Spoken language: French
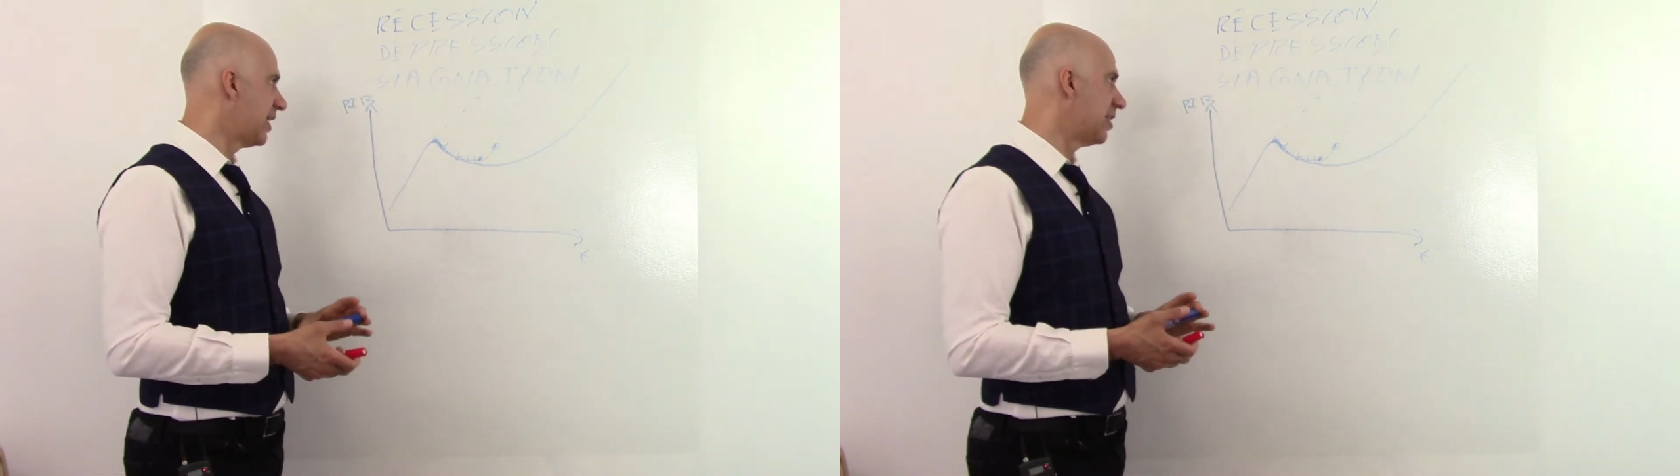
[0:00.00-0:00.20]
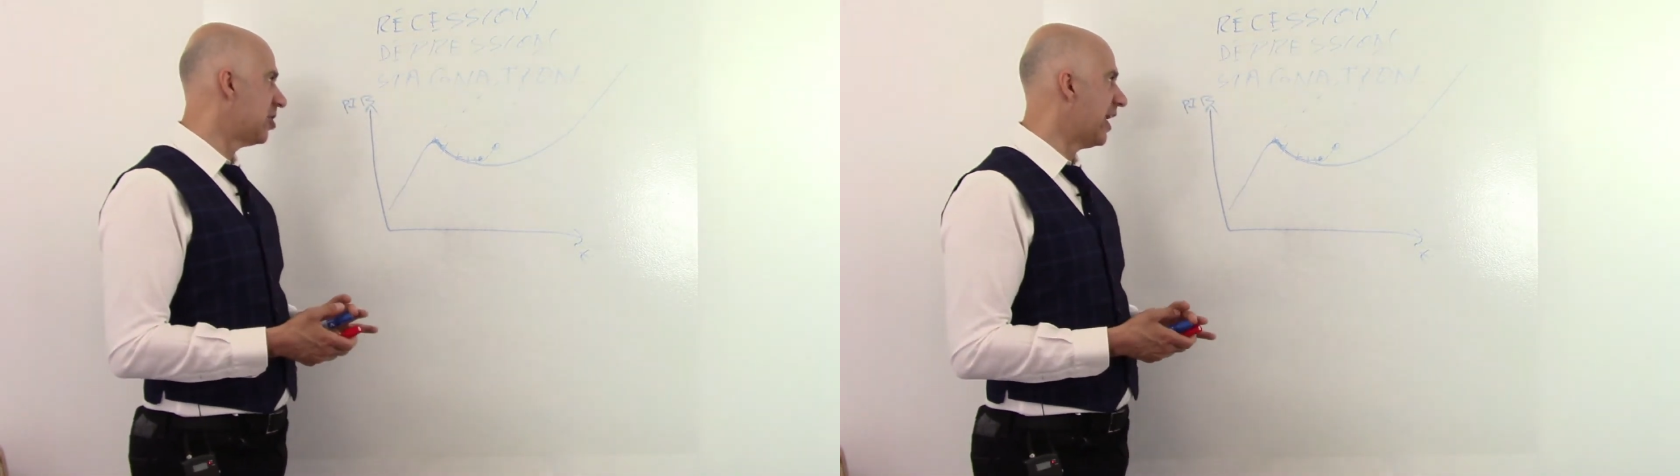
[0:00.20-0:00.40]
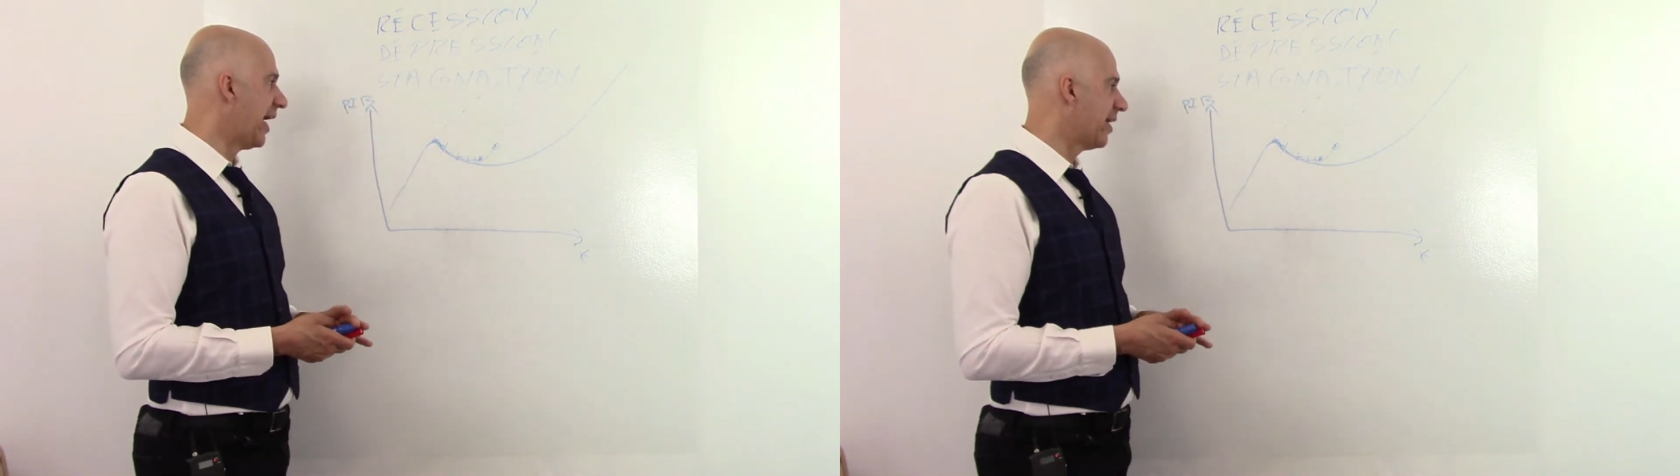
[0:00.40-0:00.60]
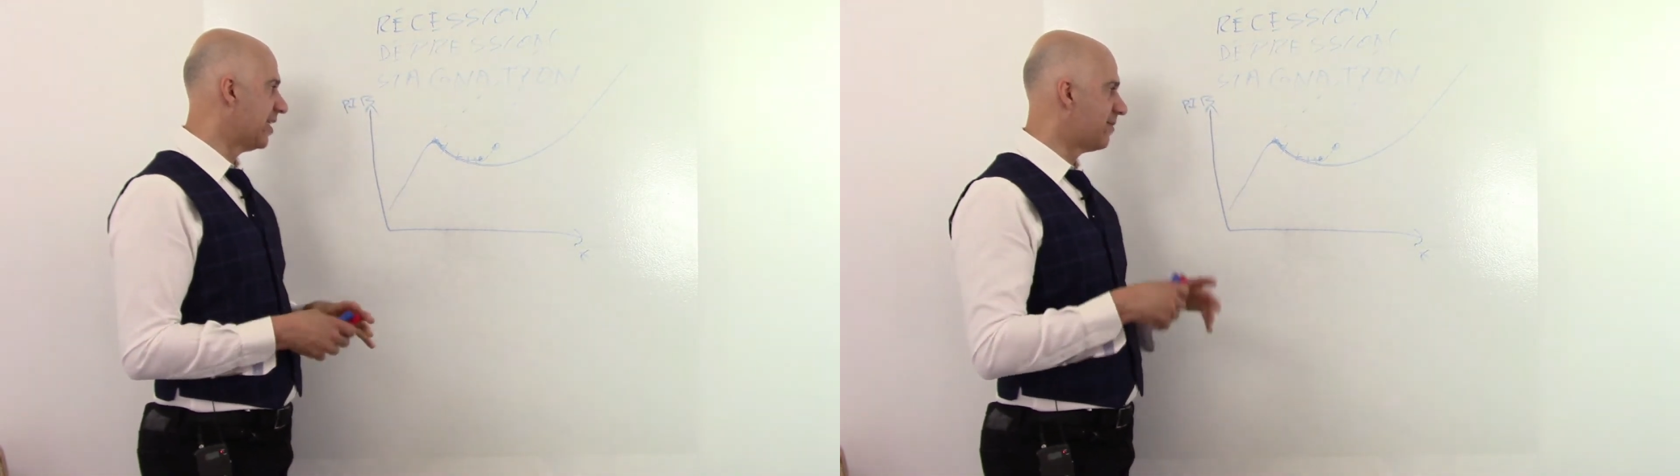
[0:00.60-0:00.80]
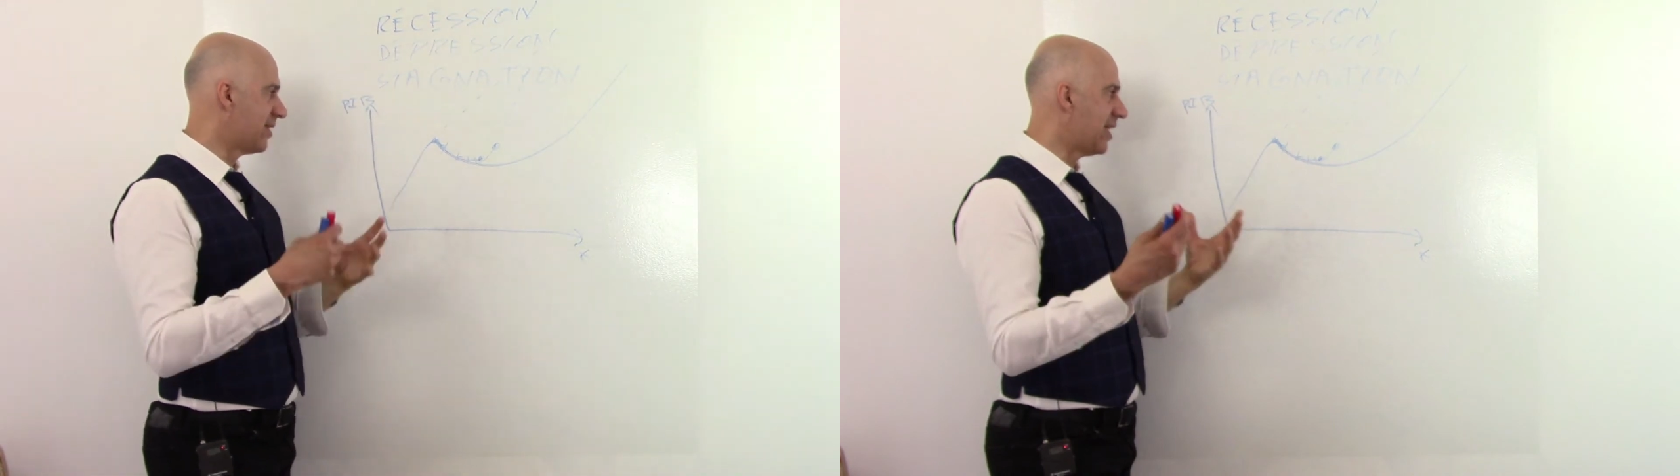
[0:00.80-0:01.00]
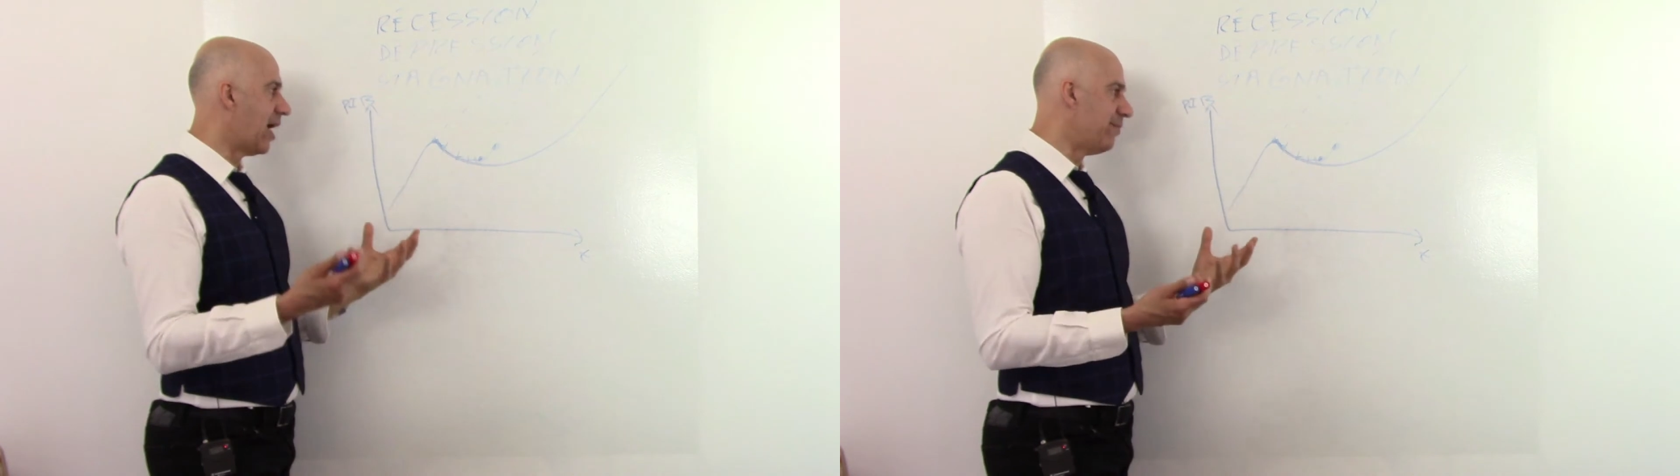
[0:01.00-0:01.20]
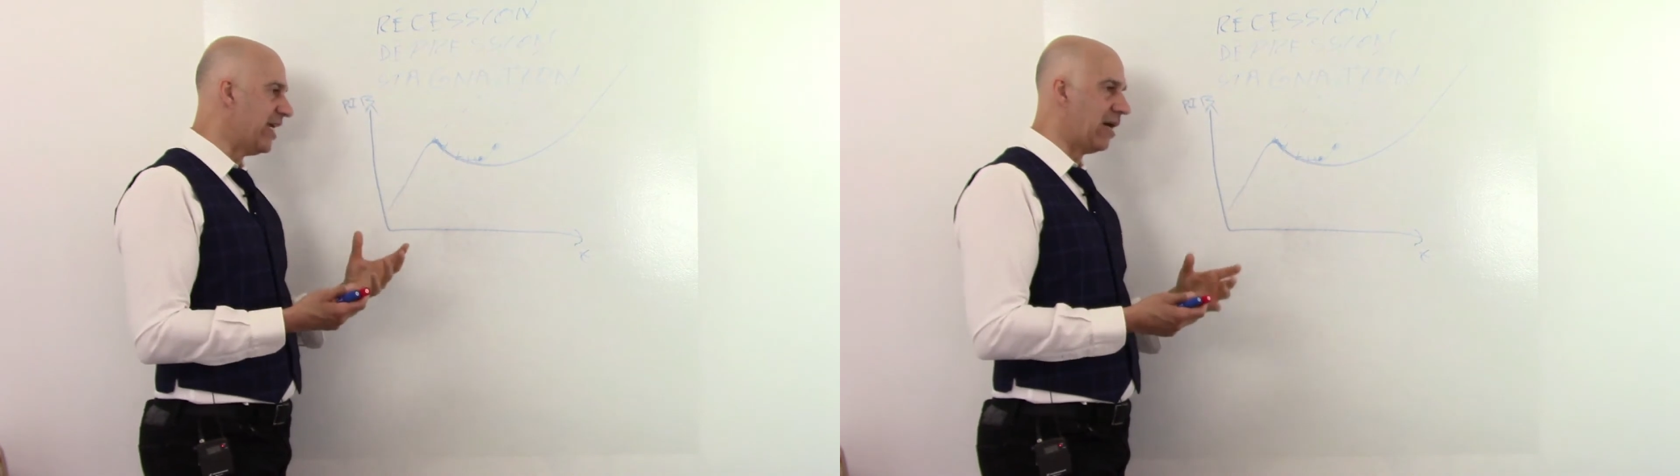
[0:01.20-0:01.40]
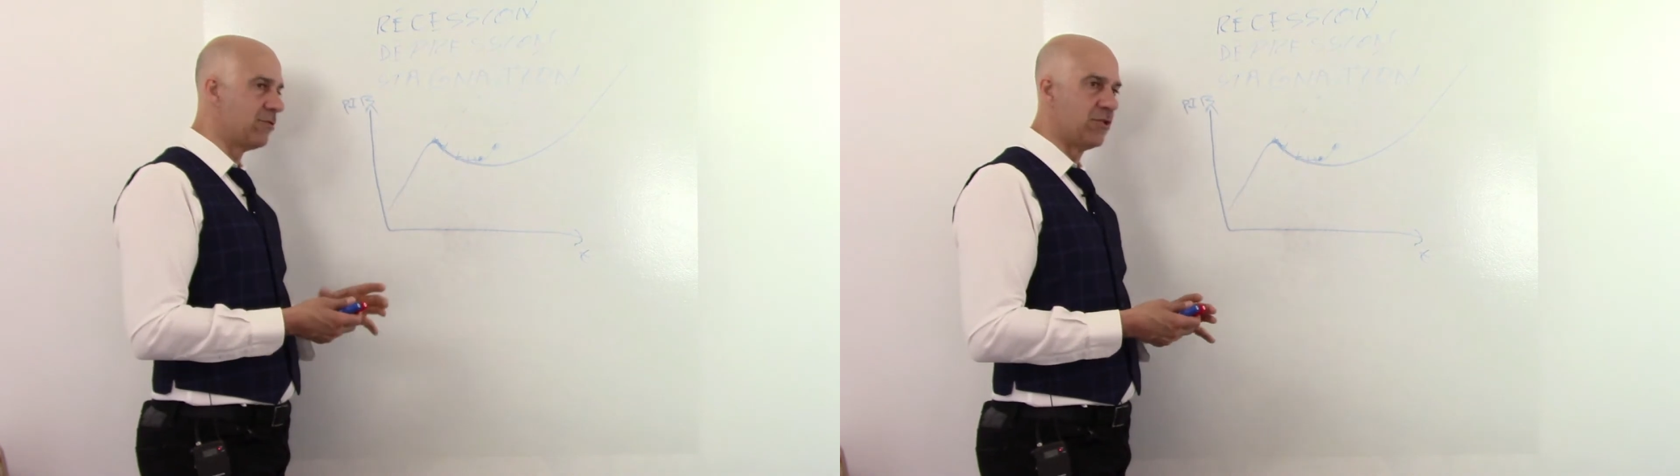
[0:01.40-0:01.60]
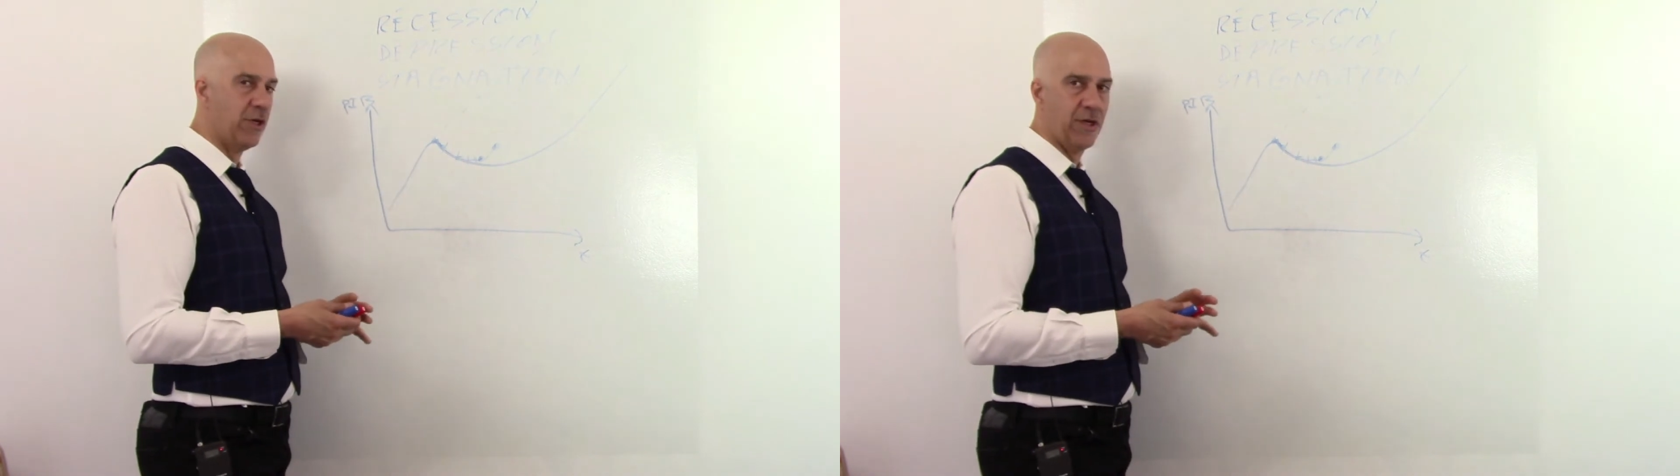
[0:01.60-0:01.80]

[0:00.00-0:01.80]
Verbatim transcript: ça génère une espèce d'ambiance de